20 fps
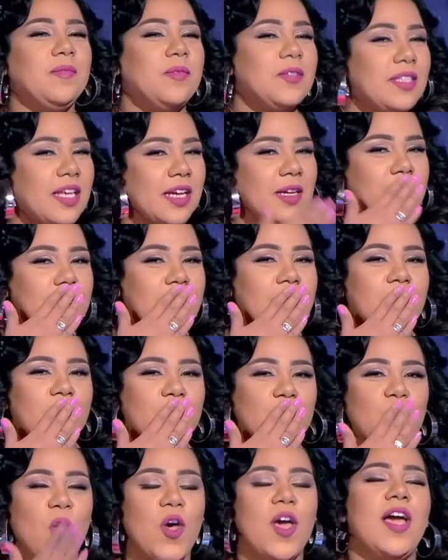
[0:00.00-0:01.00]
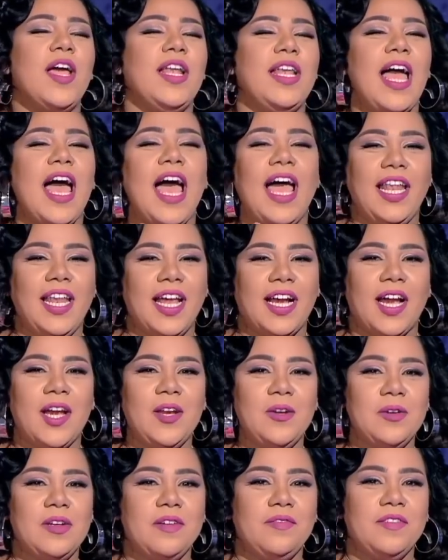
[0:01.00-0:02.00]
بوسه كبيره لاحلى
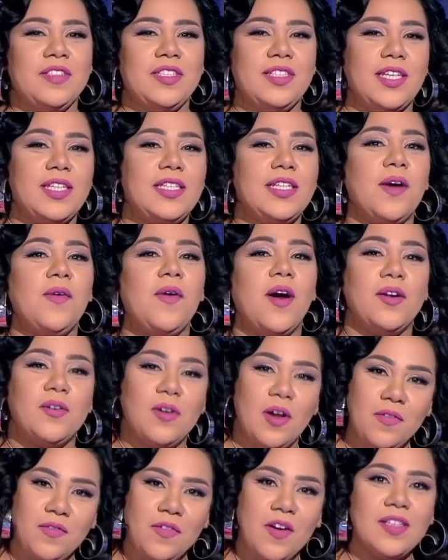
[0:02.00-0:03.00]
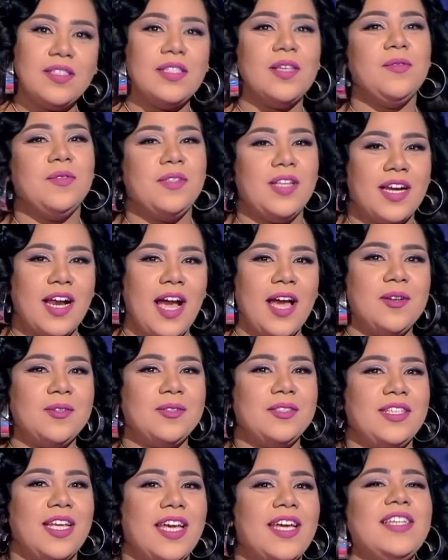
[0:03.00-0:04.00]
كيلوله في الدنيا وهنروح فاصل ونرجع
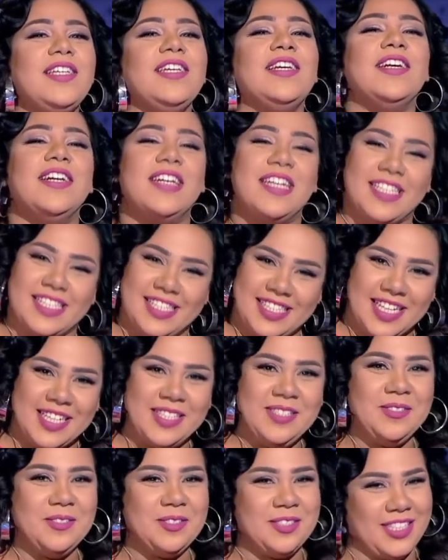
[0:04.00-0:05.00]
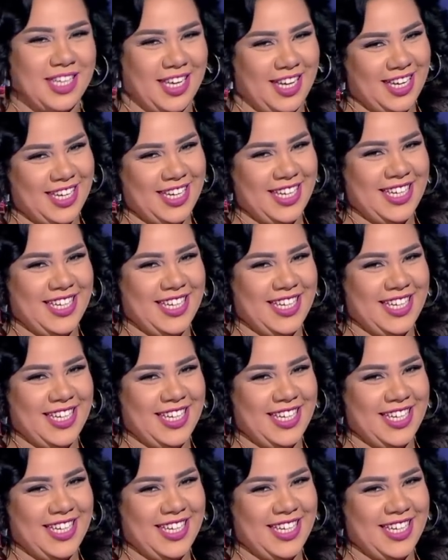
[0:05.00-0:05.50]
لكم تاني استنونا